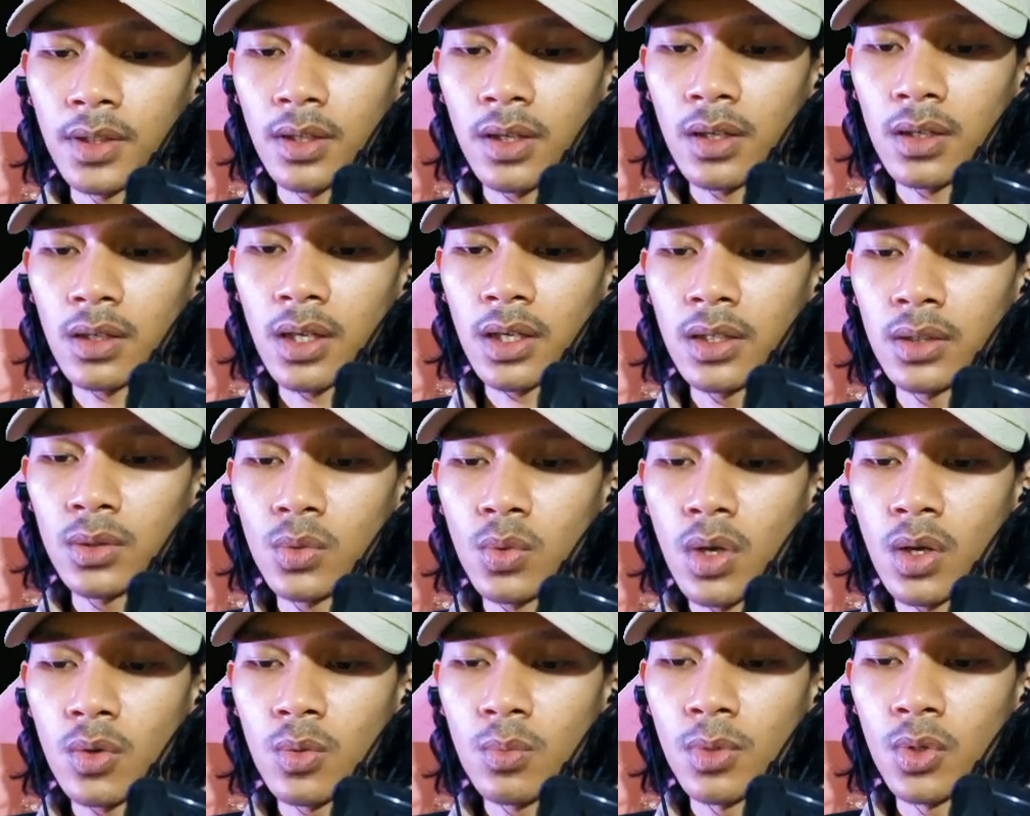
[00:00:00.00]
Karena
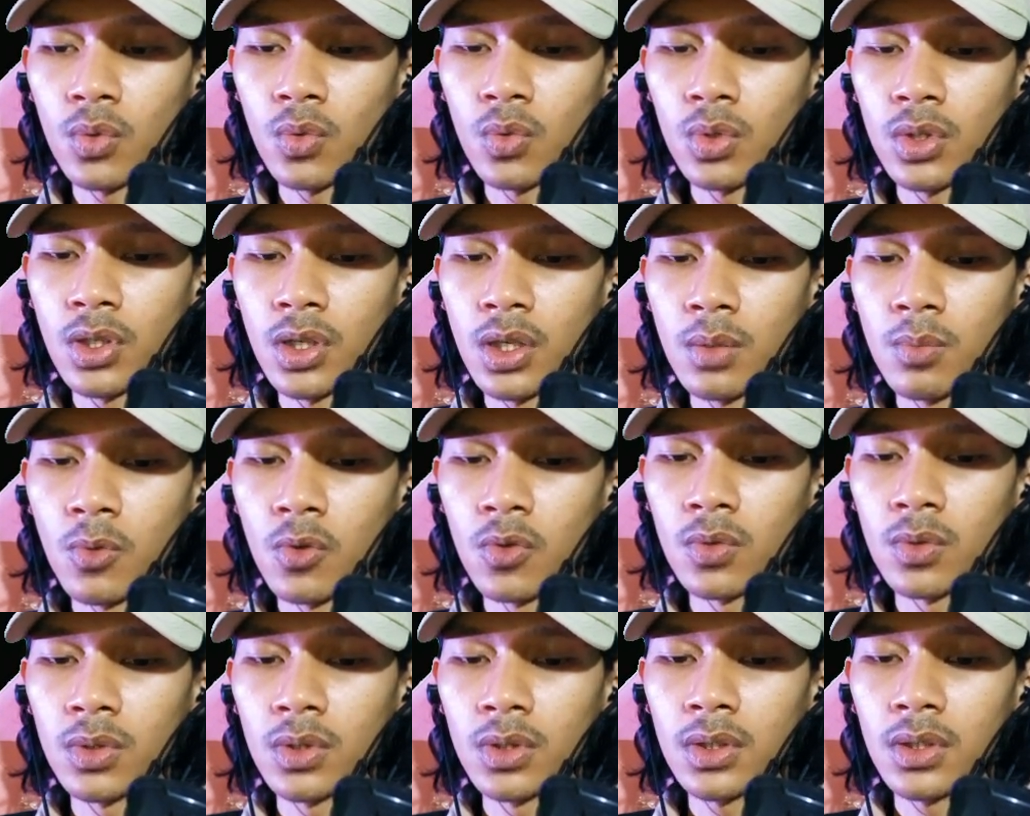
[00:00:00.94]
itu aku menunggu dirimu.
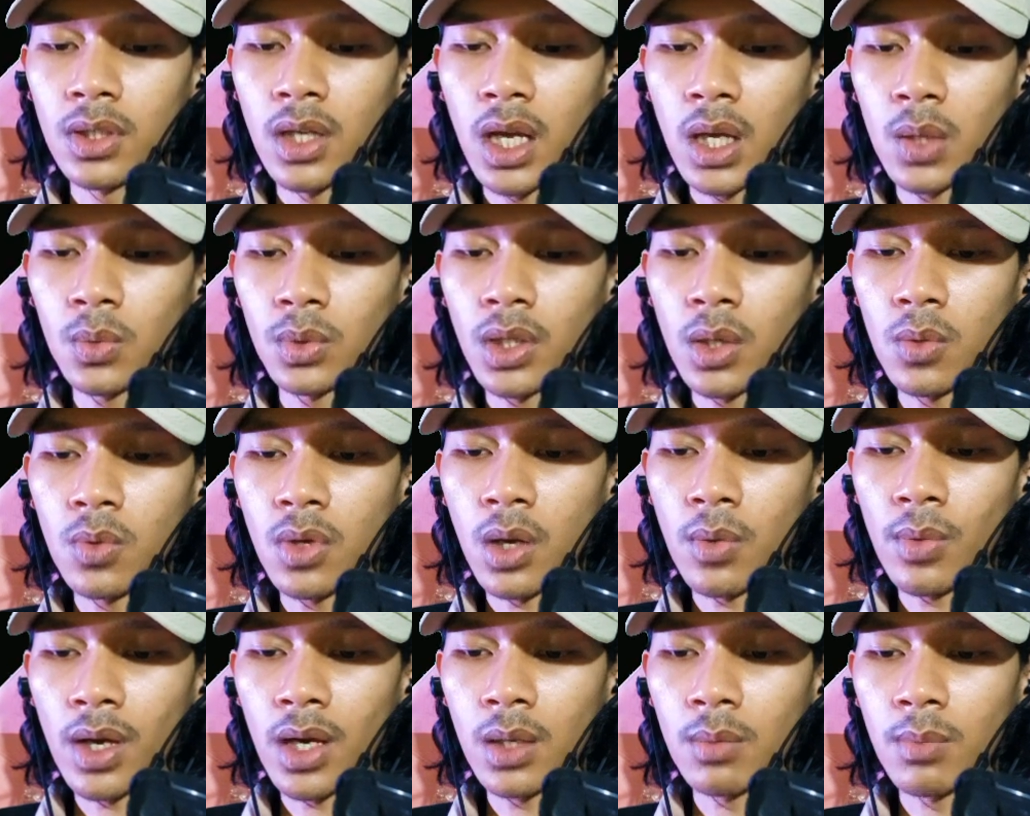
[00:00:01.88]
Aku tahu
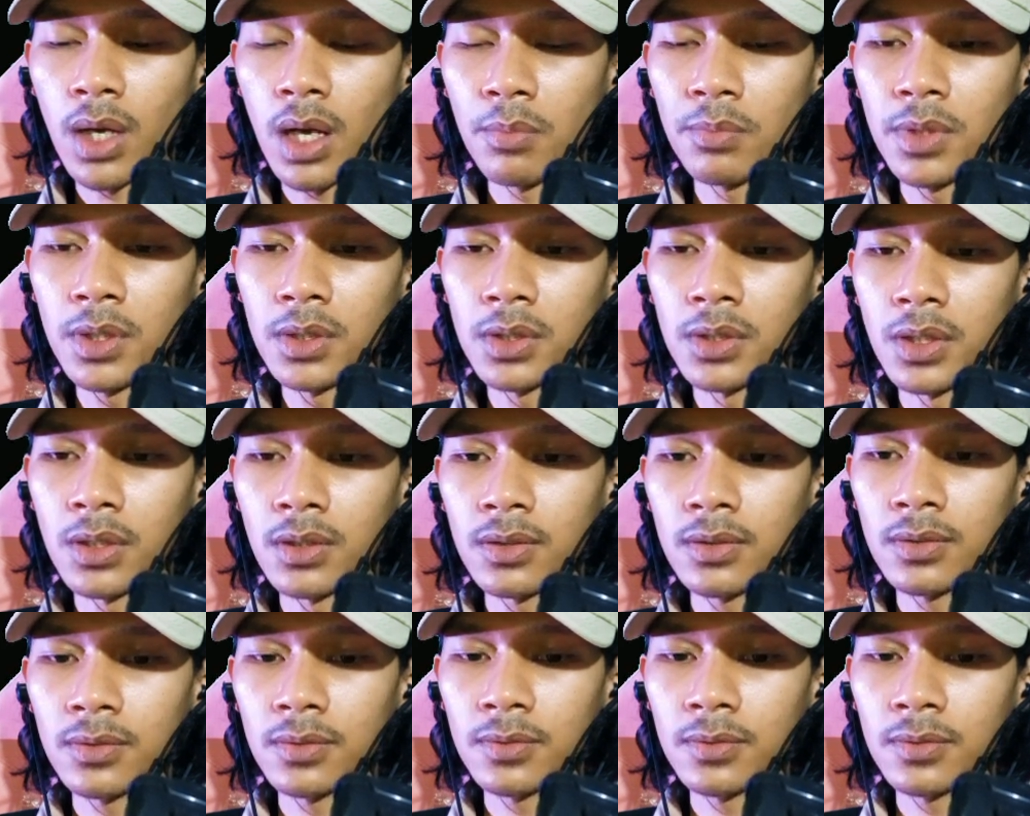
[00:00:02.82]
kau akan mengambilnya